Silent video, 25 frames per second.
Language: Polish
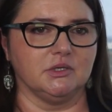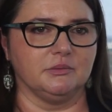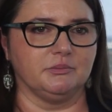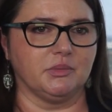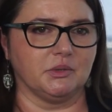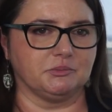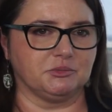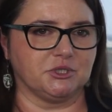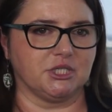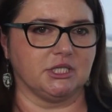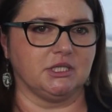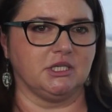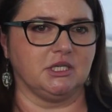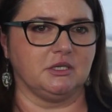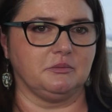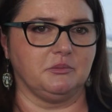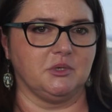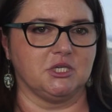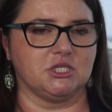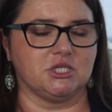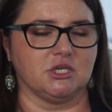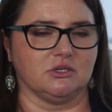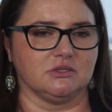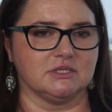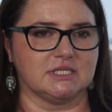poprzednich
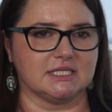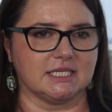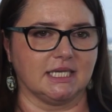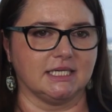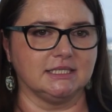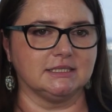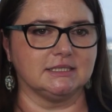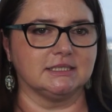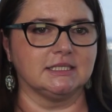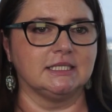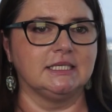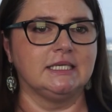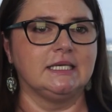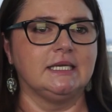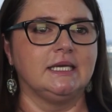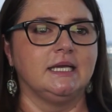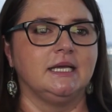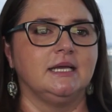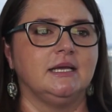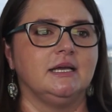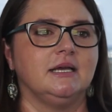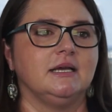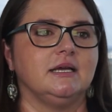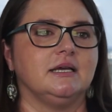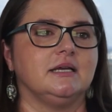miesiącach.
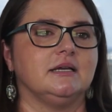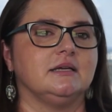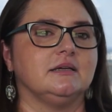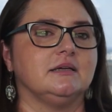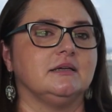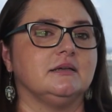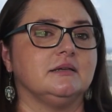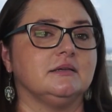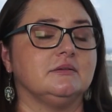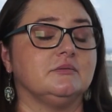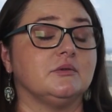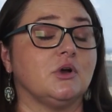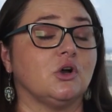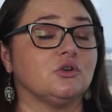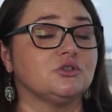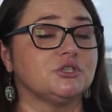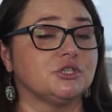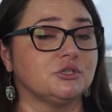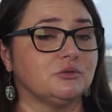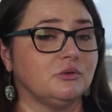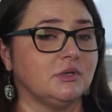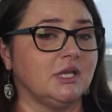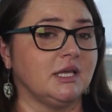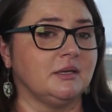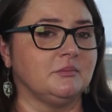E,
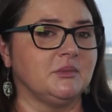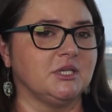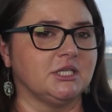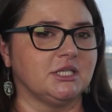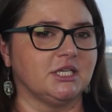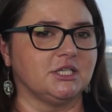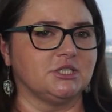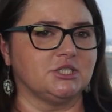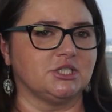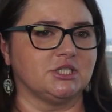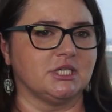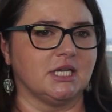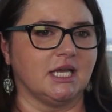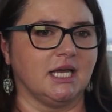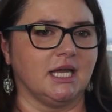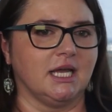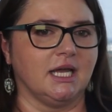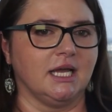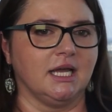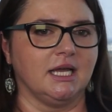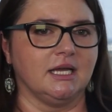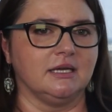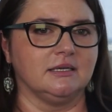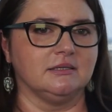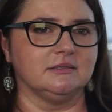oczekujemy też
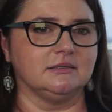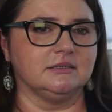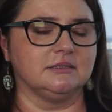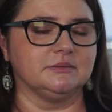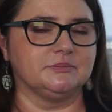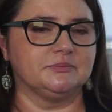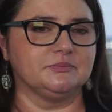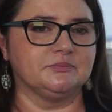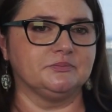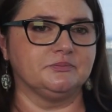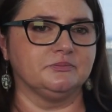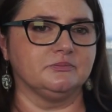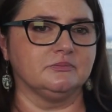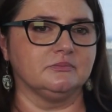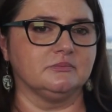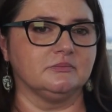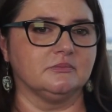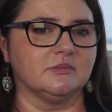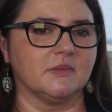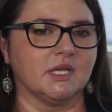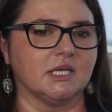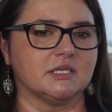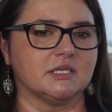na mm,